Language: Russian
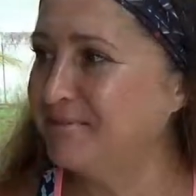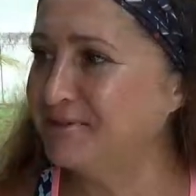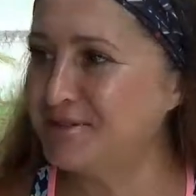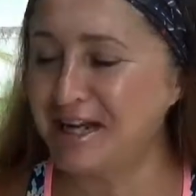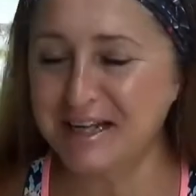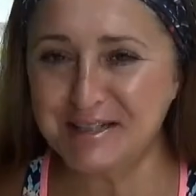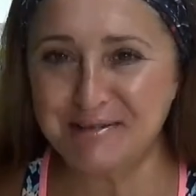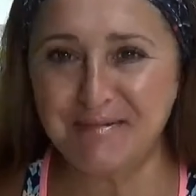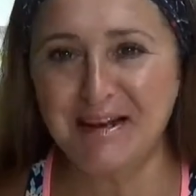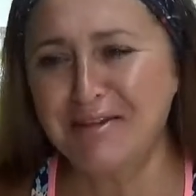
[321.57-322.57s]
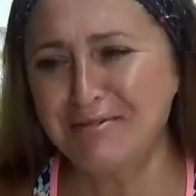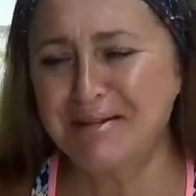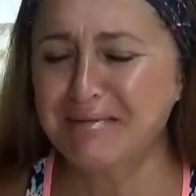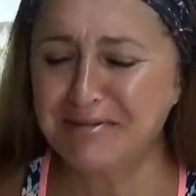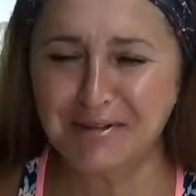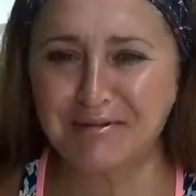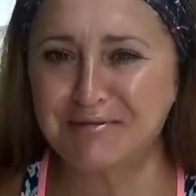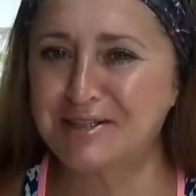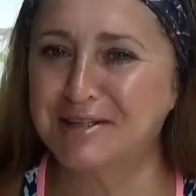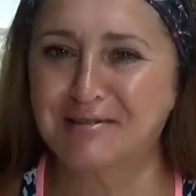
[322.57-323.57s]
получается у меня, но у меня много
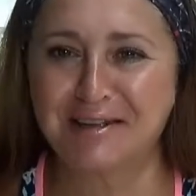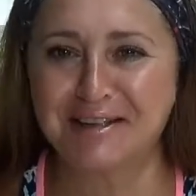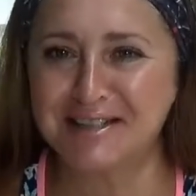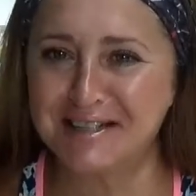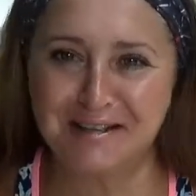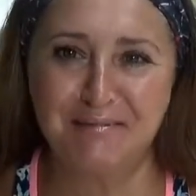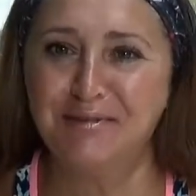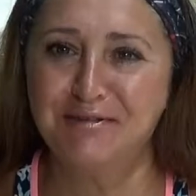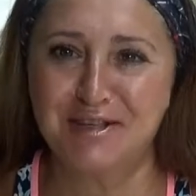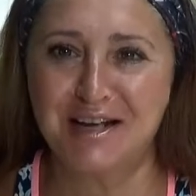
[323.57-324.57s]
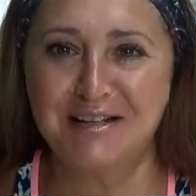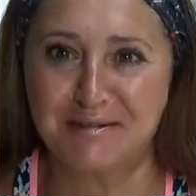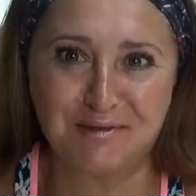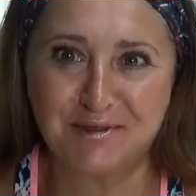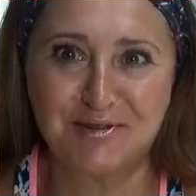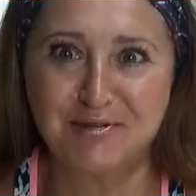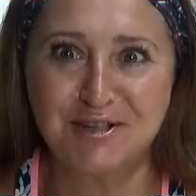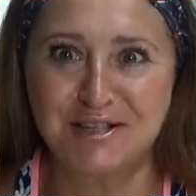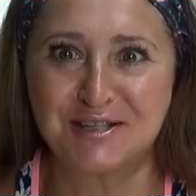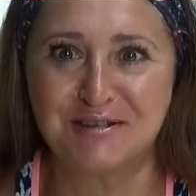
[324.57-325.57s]
куча других дел. Не получается, все
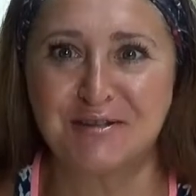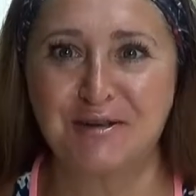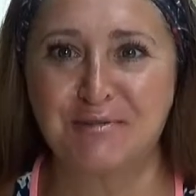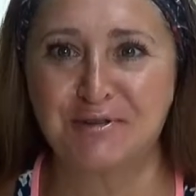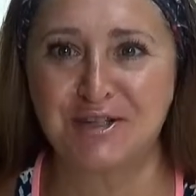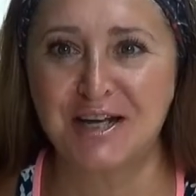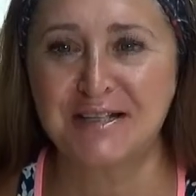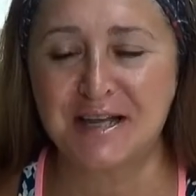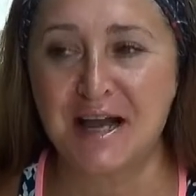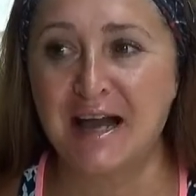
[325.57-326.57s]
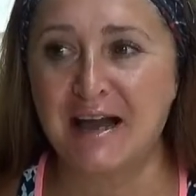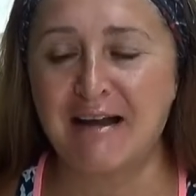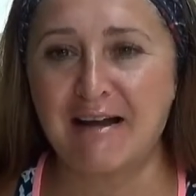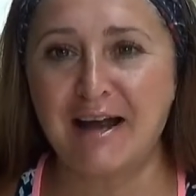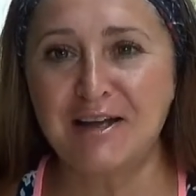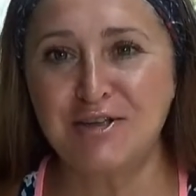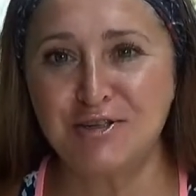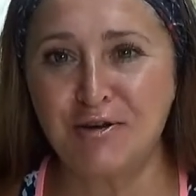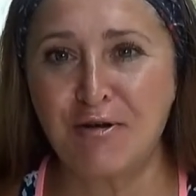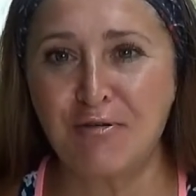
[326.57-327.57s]
хочется, но не получается. А
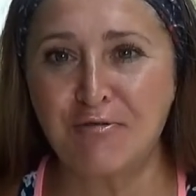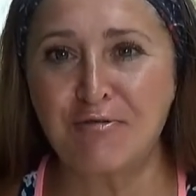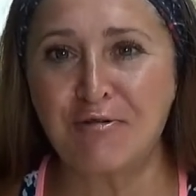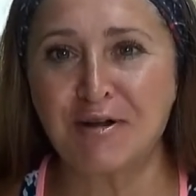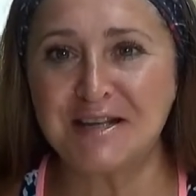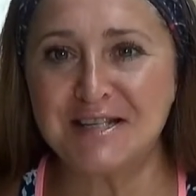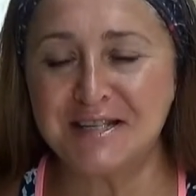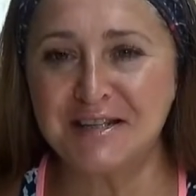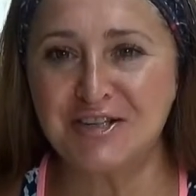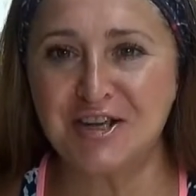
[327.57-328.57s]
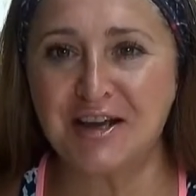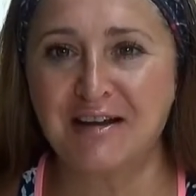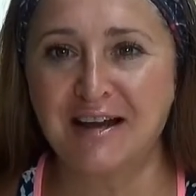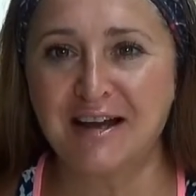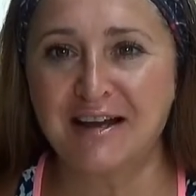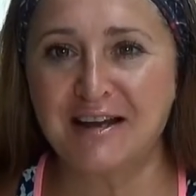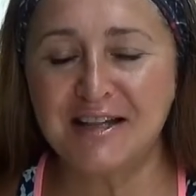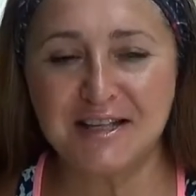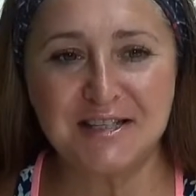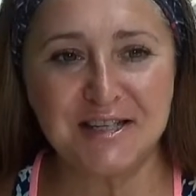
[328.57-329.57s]
еще у Кристиночки, к
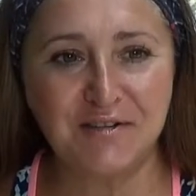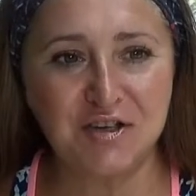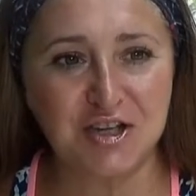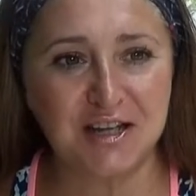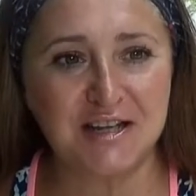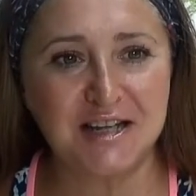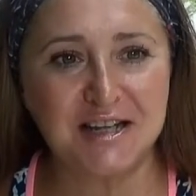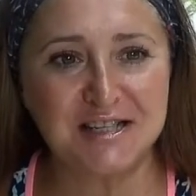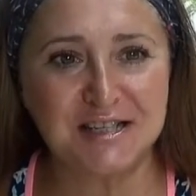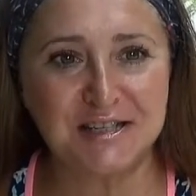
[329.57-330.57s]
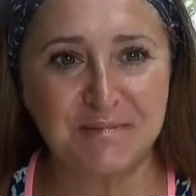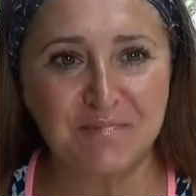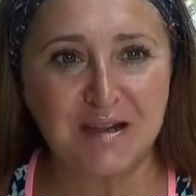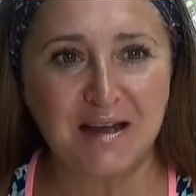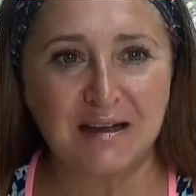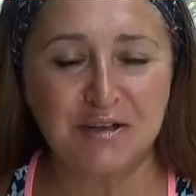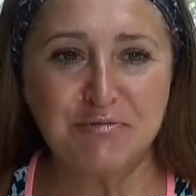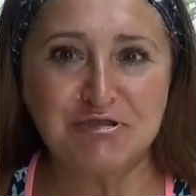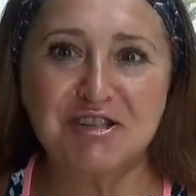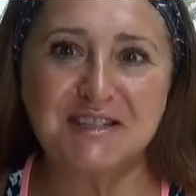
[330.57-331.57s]
этой девочке, есть ну,
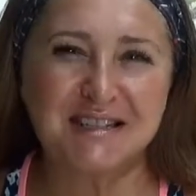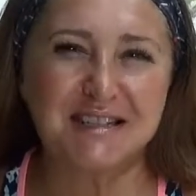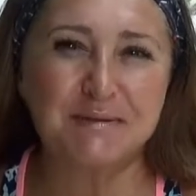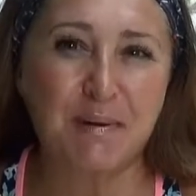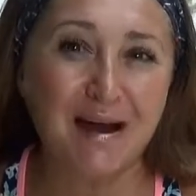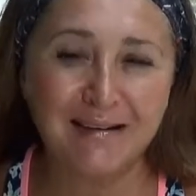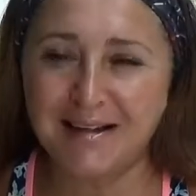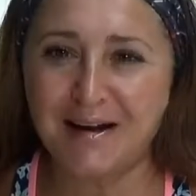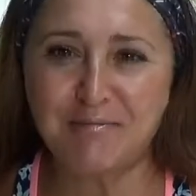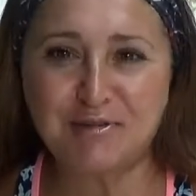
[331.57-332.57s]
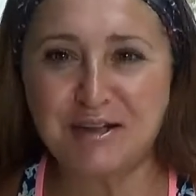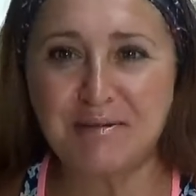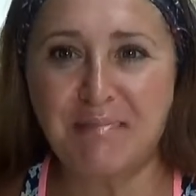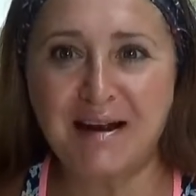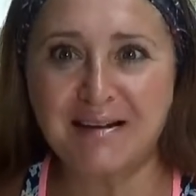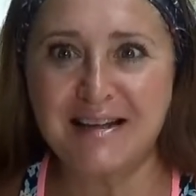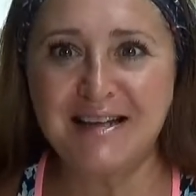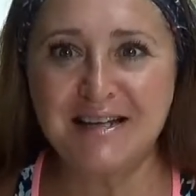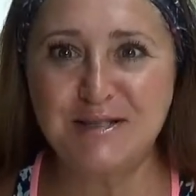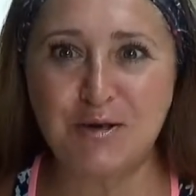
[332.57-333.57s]
можно сказать, парная работа, не парная.
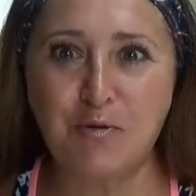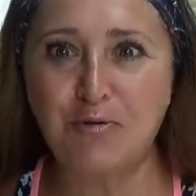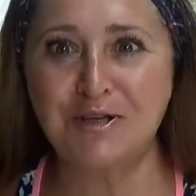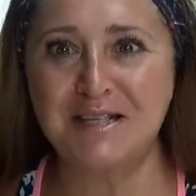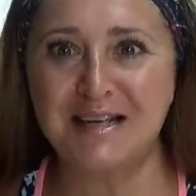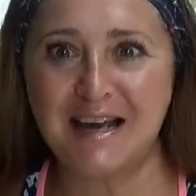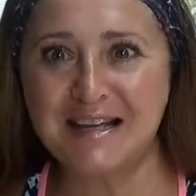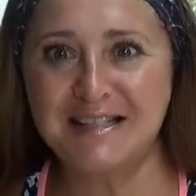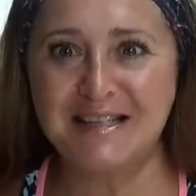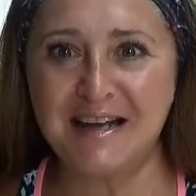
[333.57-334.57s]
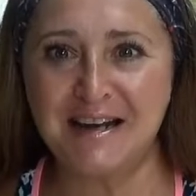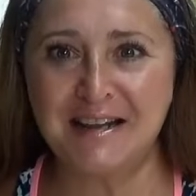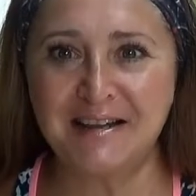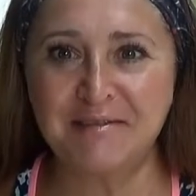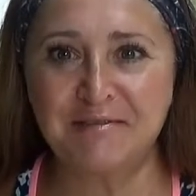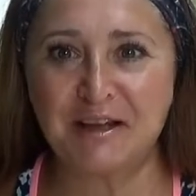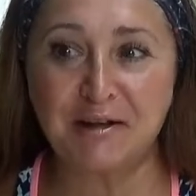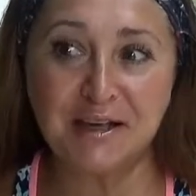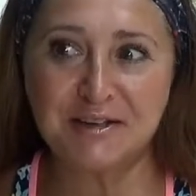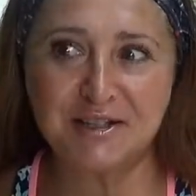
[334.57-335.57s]
Есть котики отдельно, в
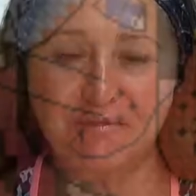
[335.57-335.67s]
таких же